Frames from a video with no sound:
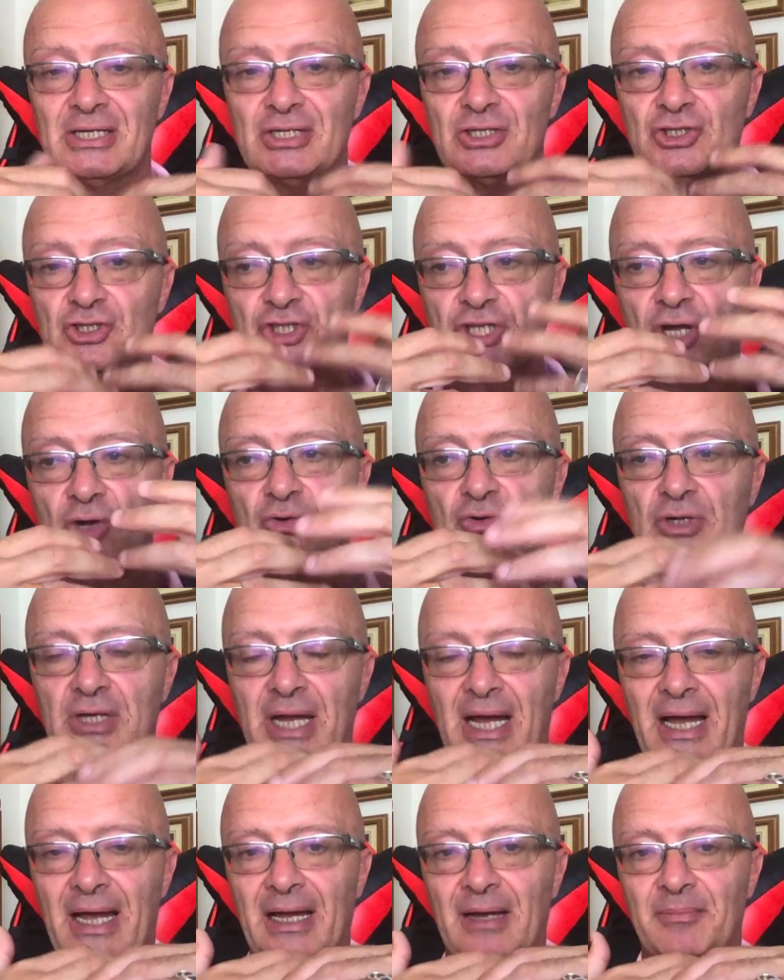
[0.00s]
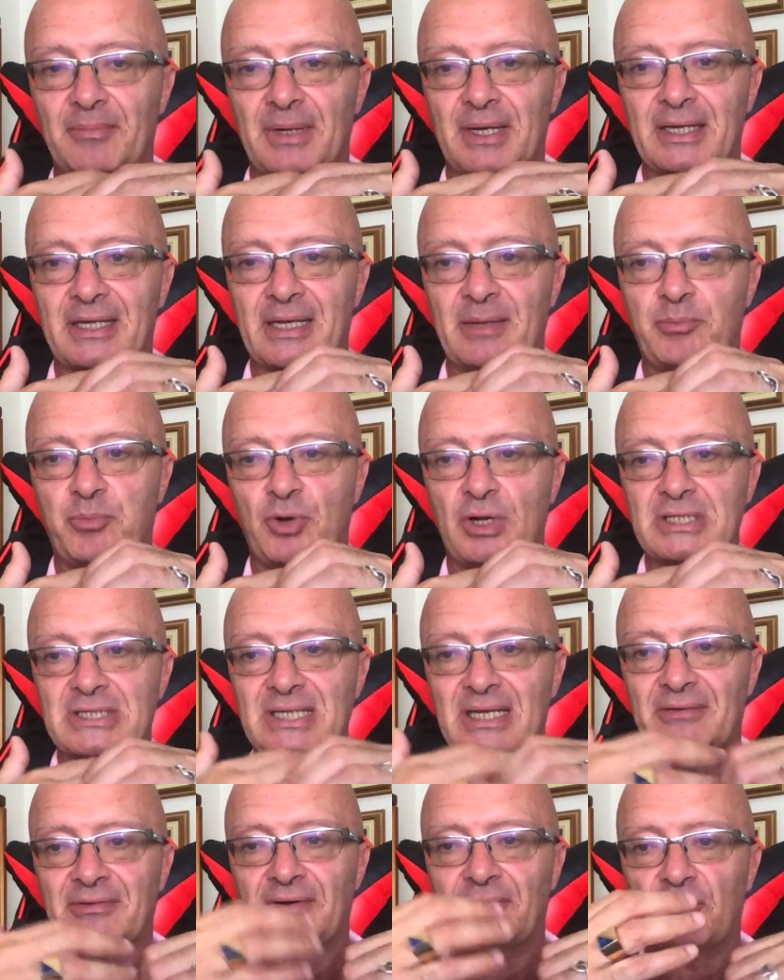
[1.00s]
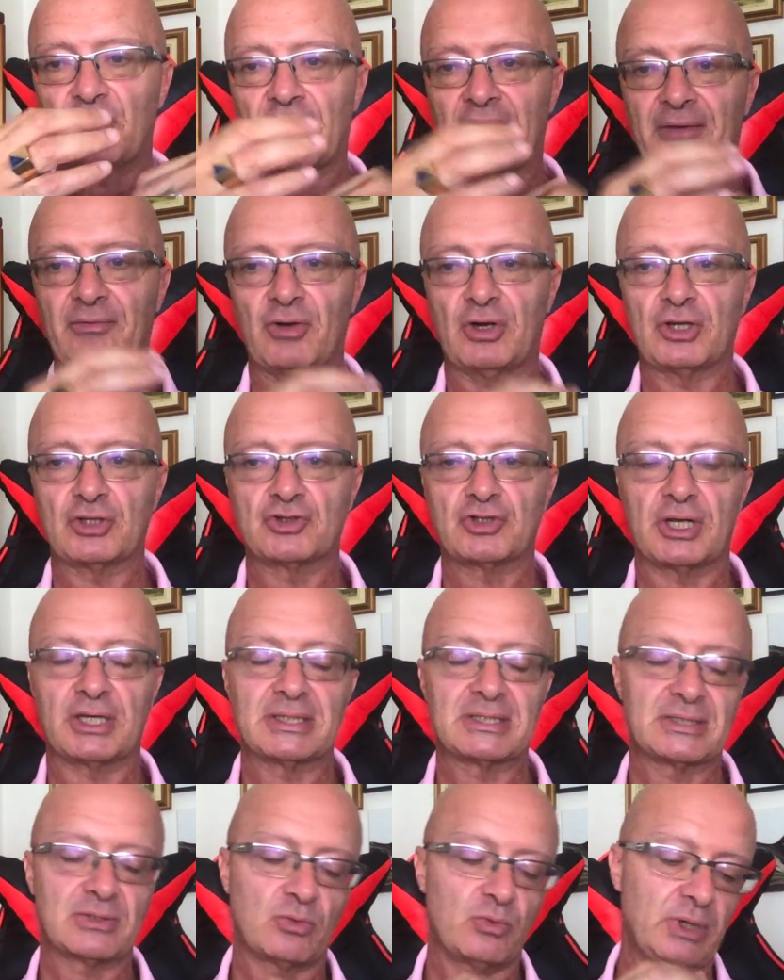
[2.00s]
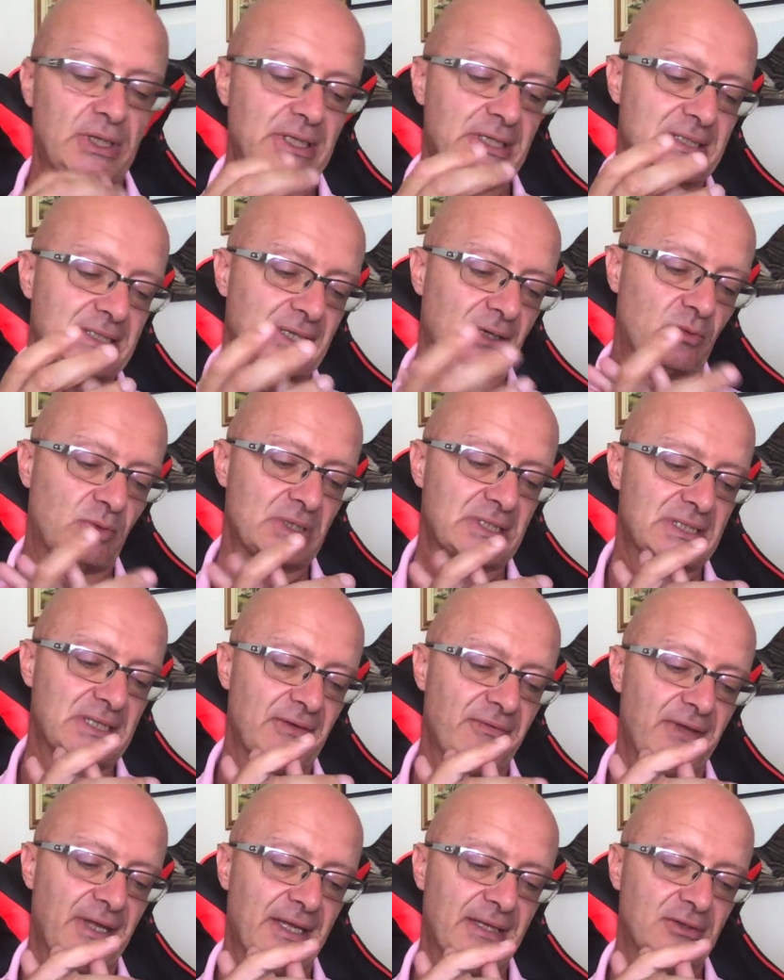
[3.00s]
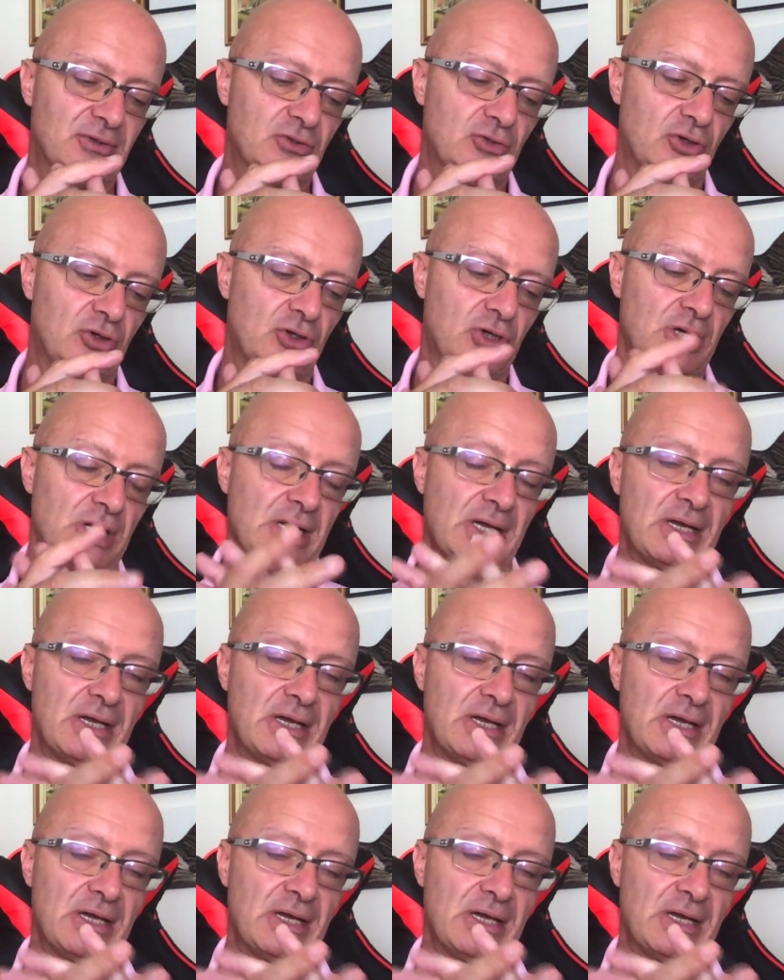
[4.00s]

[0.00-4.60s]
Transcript: c'è un karma che può essere favorevole, cioè quindi se questo evento